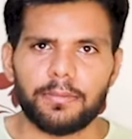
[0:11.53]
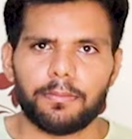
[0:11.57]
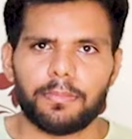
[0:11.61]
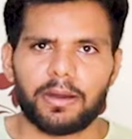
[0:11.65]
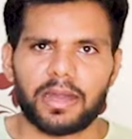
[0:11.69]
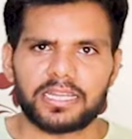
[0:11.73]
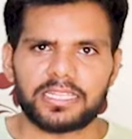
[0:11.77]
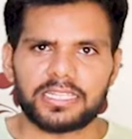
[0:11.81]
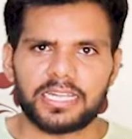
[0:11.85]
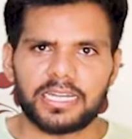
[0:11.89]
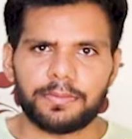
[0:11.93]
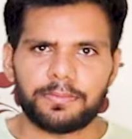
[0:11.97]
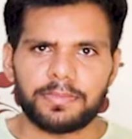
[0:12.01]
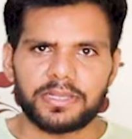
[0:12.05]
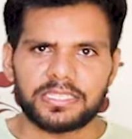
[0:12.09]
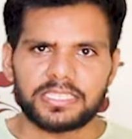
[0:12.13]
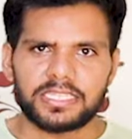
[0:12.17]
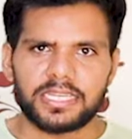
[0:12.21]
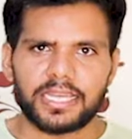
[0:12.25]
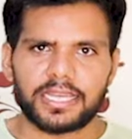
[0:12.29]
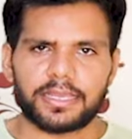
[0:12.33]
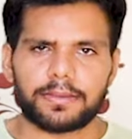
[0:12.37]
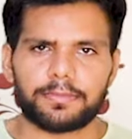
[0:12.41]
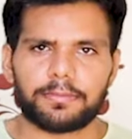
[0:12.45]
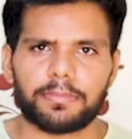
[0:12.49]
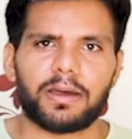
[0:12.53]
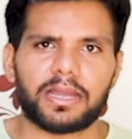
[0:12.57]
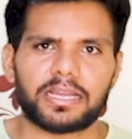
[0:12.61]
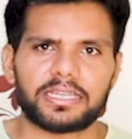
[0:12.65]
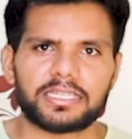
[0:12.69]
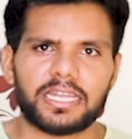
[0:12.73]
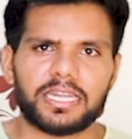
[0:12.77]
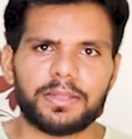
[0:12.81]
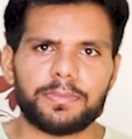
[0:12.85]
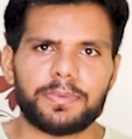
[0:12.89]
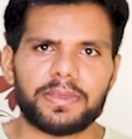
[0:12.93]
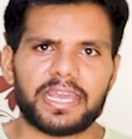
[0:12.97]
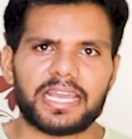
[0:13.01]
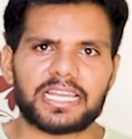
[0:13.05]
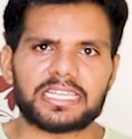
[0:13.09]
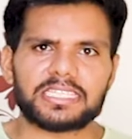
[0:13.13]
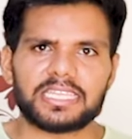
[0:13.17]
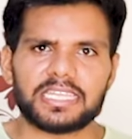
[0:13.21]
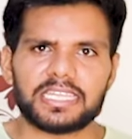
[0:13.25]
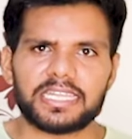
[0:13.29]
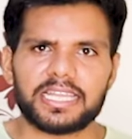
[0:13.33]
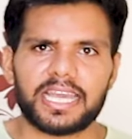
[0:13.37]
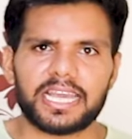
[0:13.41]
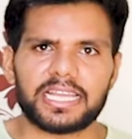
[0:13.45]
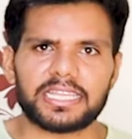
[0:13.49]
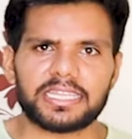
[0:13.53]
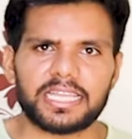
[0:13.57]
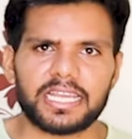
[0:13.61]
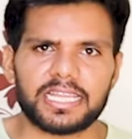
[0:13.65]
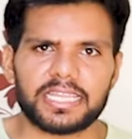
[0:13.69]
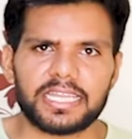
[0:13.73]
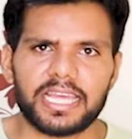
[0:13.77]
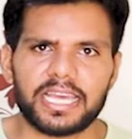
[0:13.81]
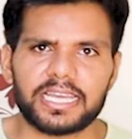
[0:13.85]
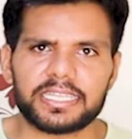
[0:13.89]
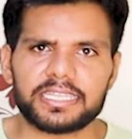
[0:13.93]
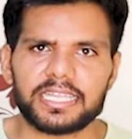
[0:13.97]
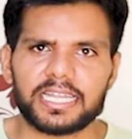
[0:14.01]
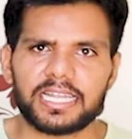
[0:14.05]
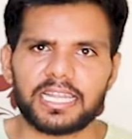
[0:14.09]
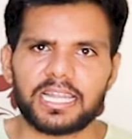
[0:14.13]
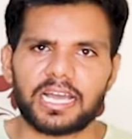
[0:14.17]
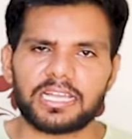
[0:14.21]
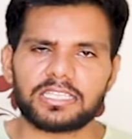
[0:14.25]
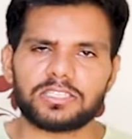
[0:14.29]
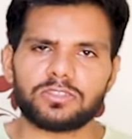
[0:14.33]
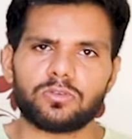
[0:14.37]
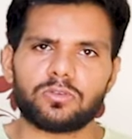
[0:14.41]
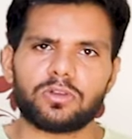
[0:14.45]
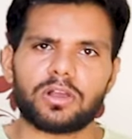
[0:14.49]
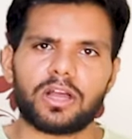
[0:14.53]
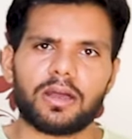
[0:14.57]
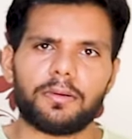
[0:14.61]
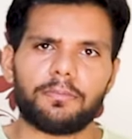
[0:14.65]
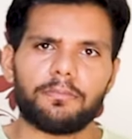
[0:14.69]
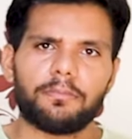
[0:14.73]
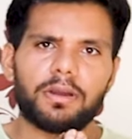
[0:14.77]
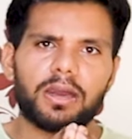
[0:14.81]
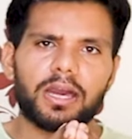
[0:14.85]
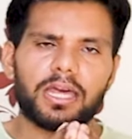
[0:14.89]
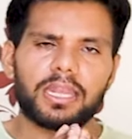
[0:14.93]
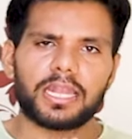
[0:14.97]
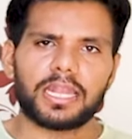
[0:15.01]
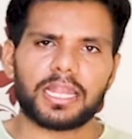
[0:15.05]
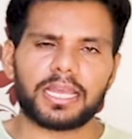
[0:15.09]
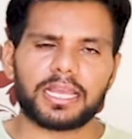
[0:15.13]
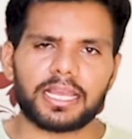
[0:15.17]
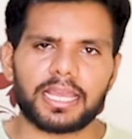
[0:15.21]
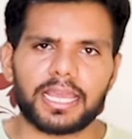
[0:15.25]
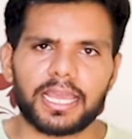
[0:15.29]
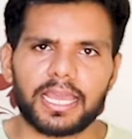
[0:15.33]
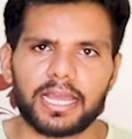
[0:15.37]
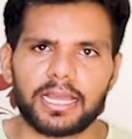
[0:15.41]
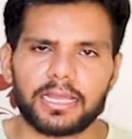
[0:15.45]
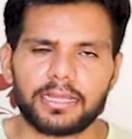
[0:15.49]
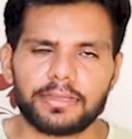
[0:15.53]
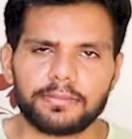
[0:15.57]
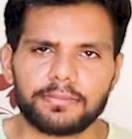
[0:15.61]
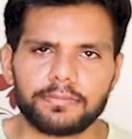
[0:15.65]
भगदड़ मच गई भगदड़ भी ऐसी देखते ही देखते लाशों का अंबार लग गया